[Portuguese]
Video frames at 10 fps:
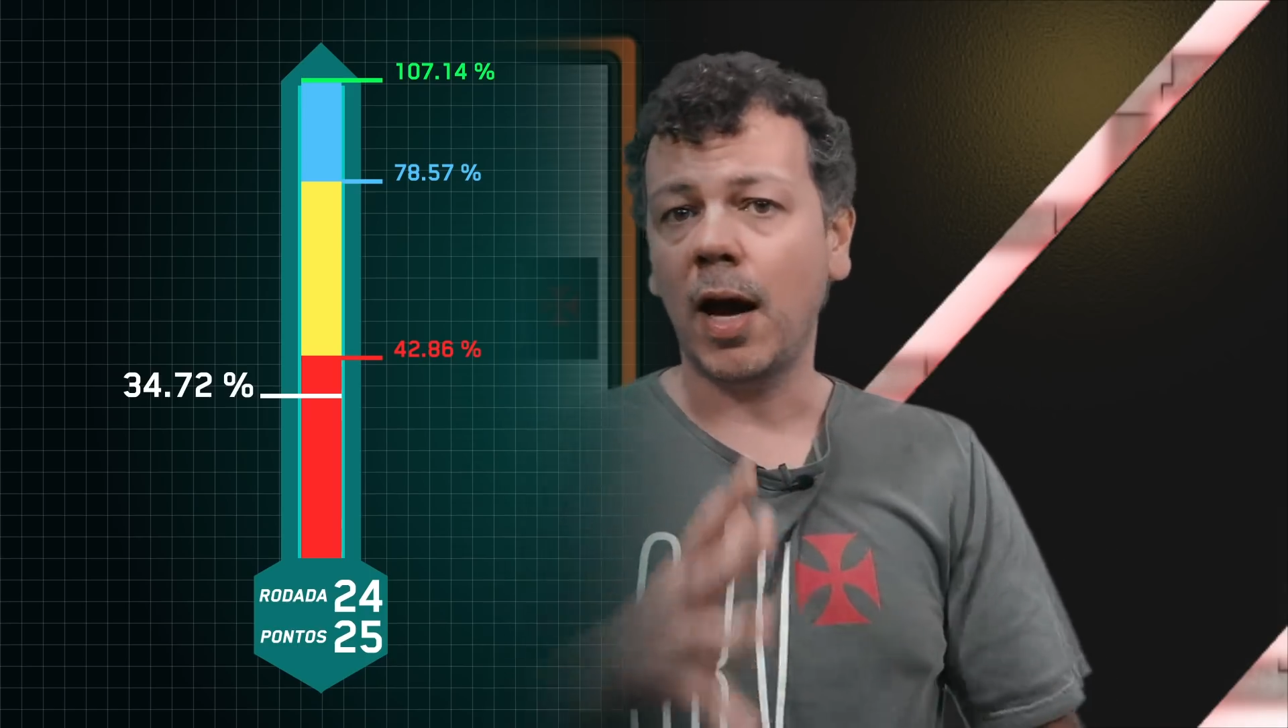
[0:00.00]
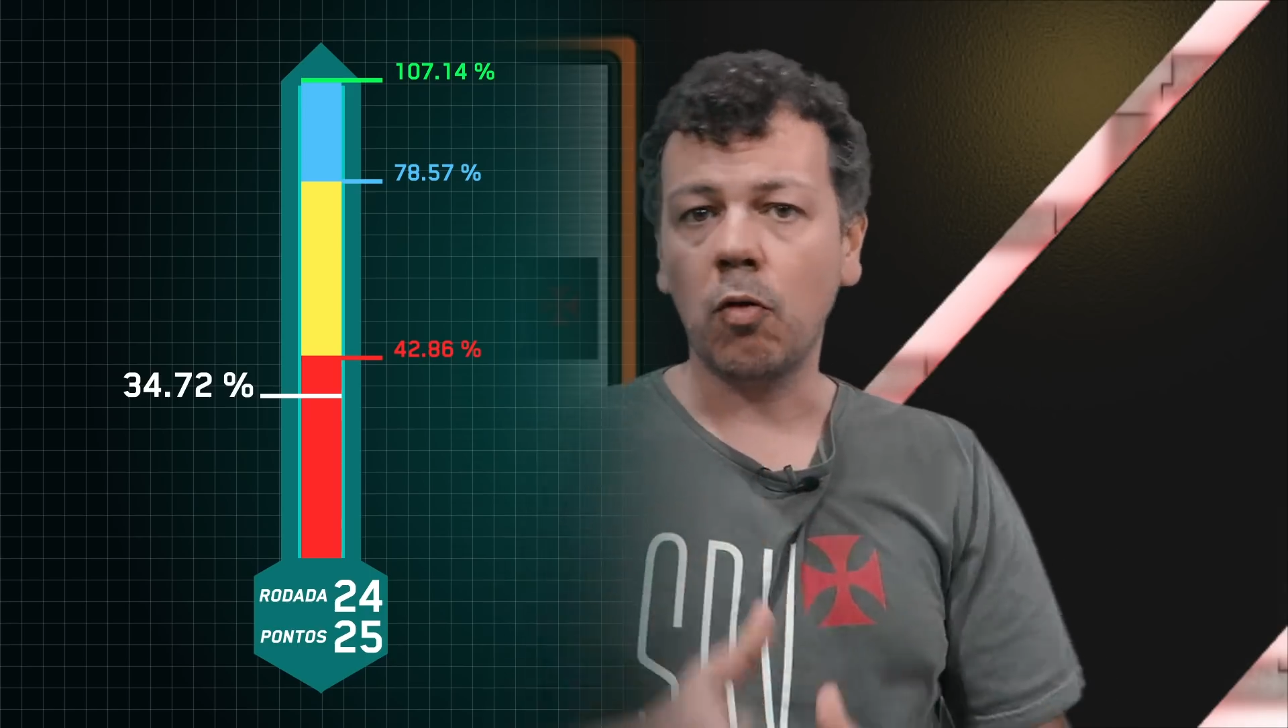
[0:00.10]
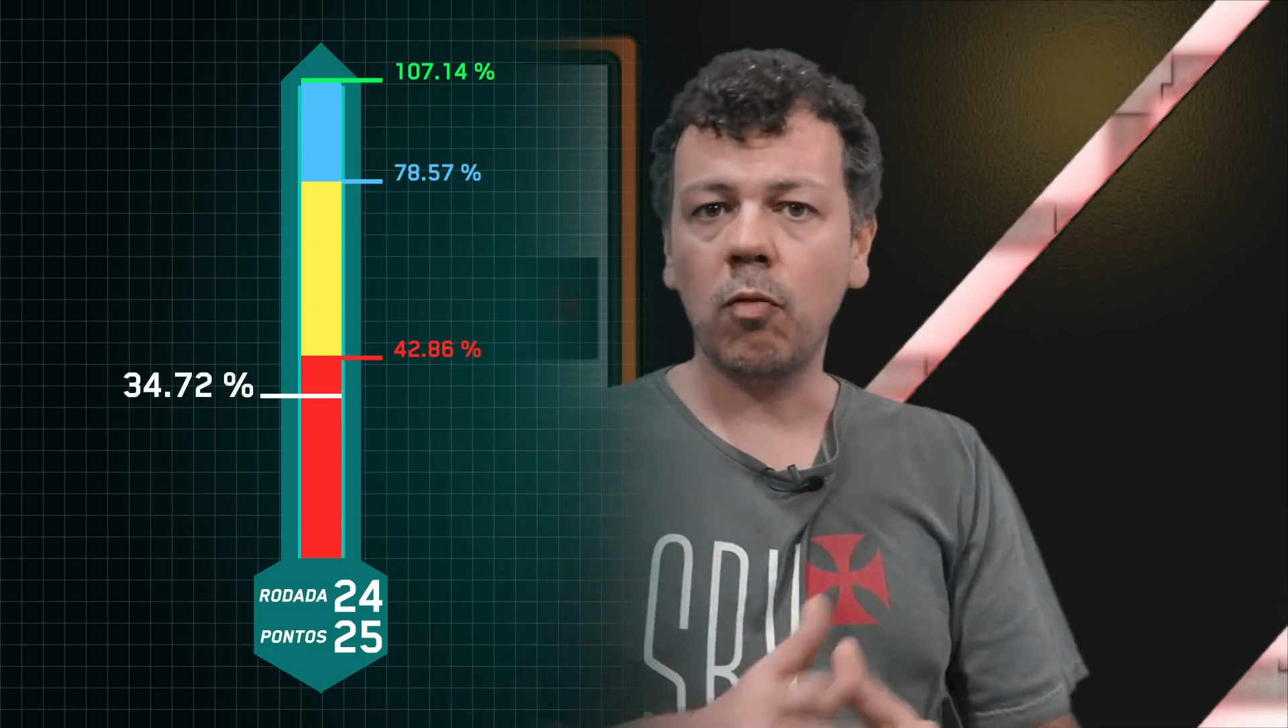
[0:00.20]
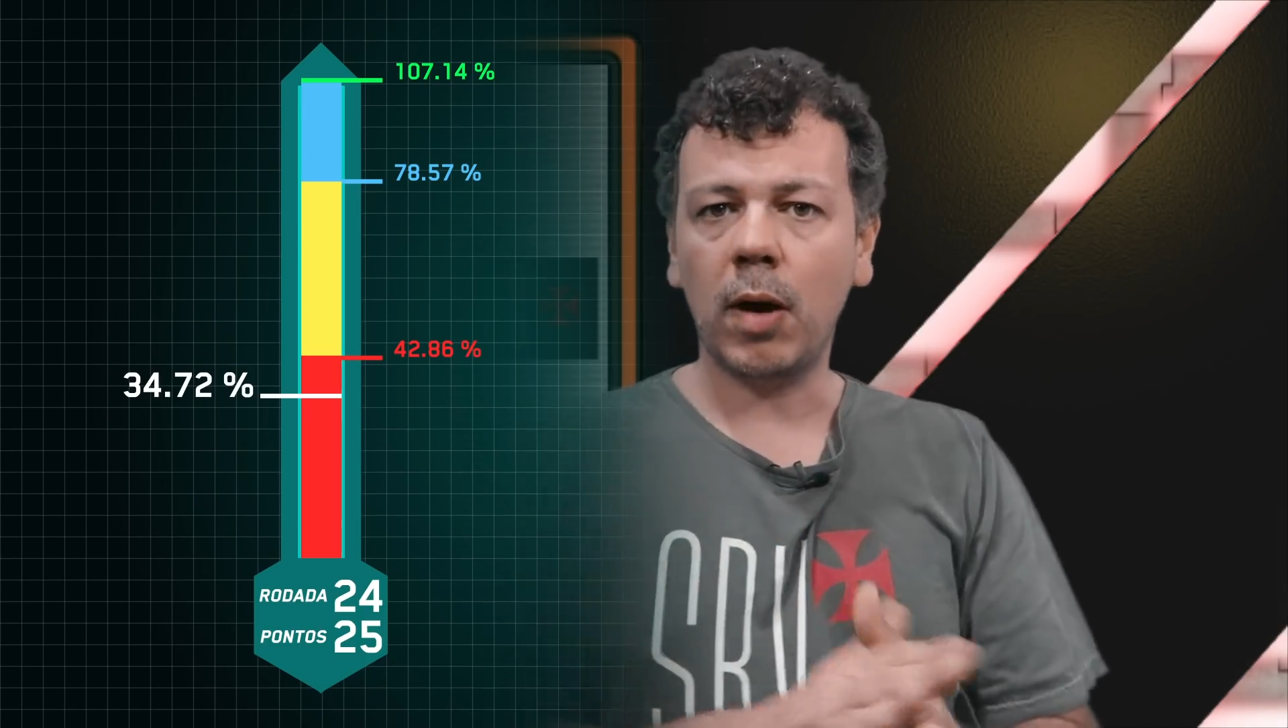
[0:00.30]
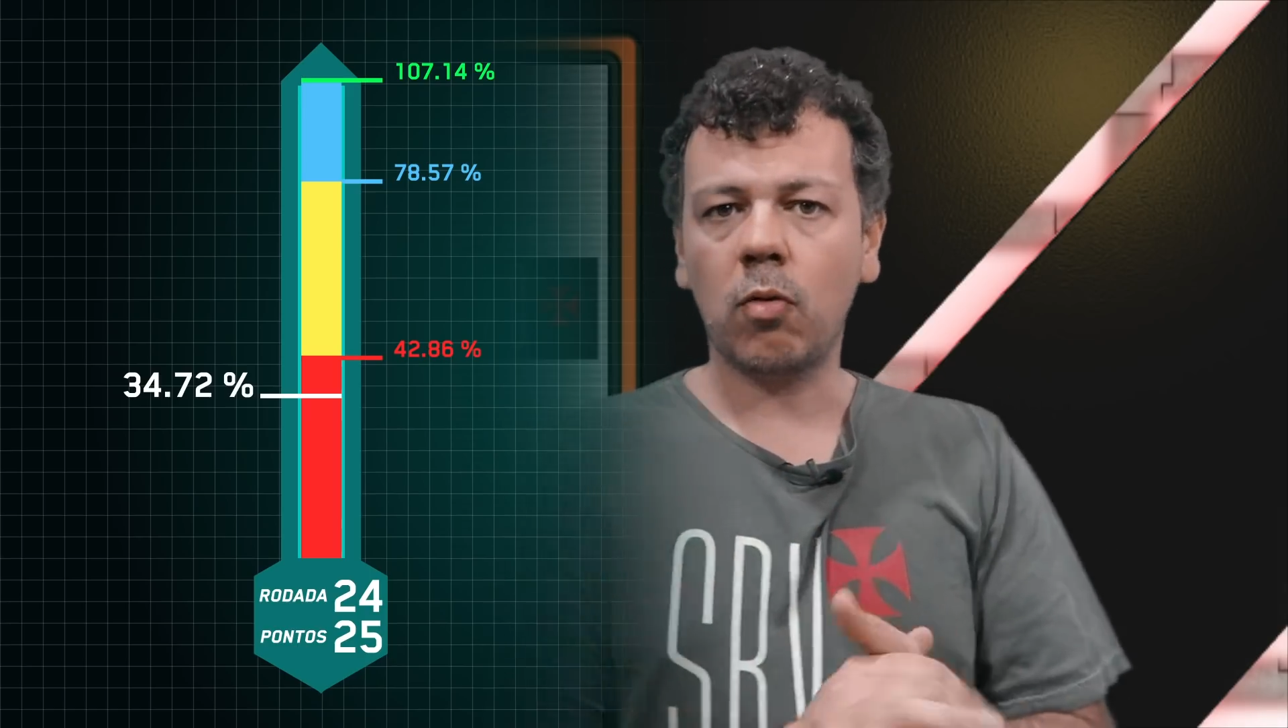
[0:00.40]

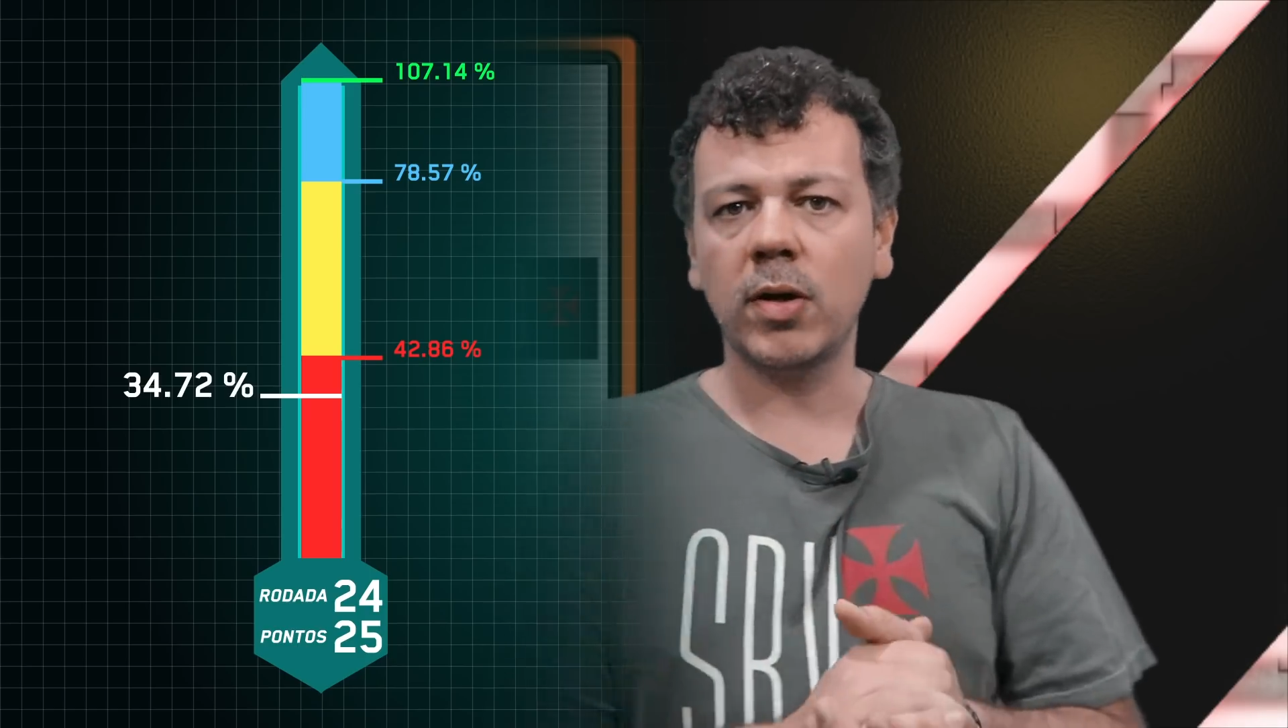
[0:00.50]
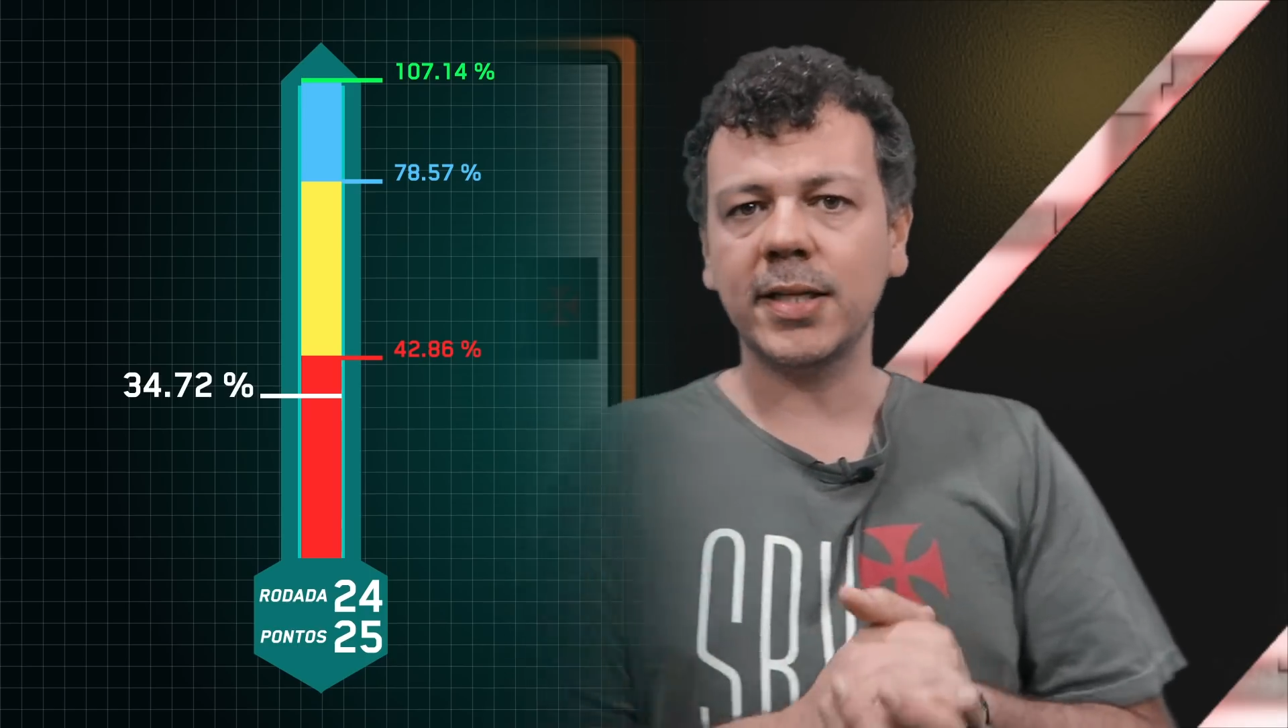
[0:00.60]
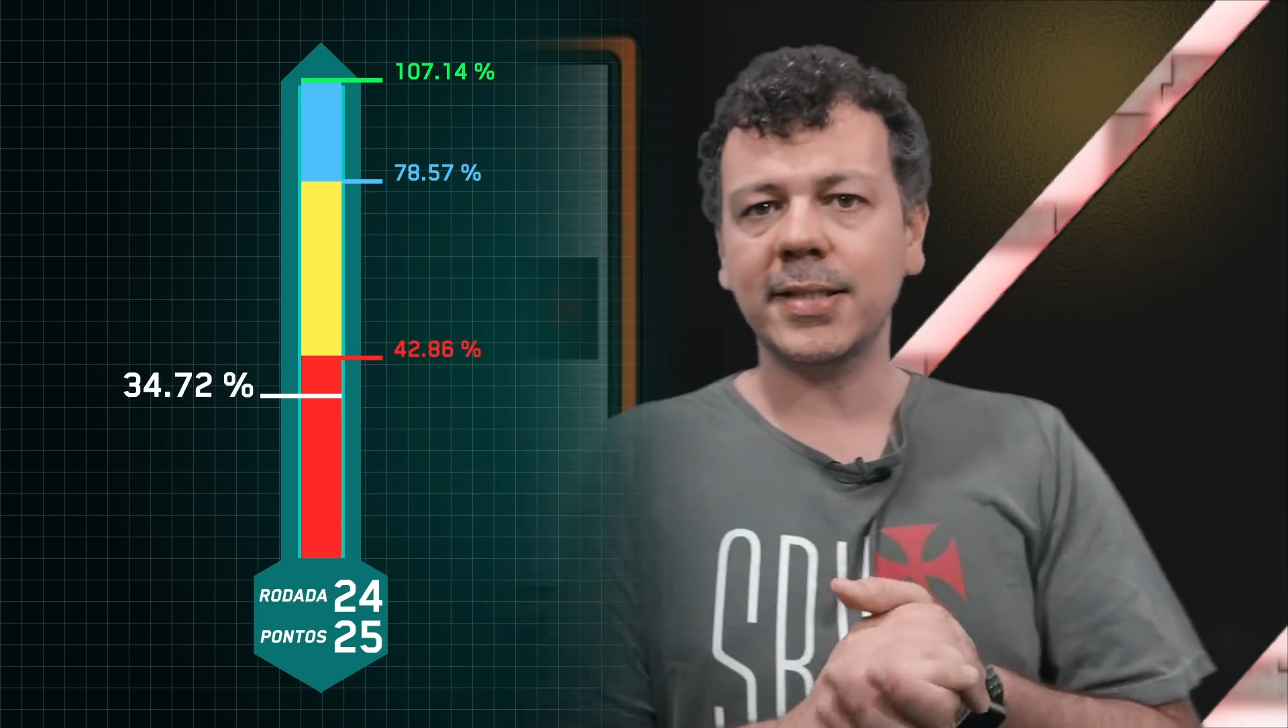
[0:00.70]
alguma coisa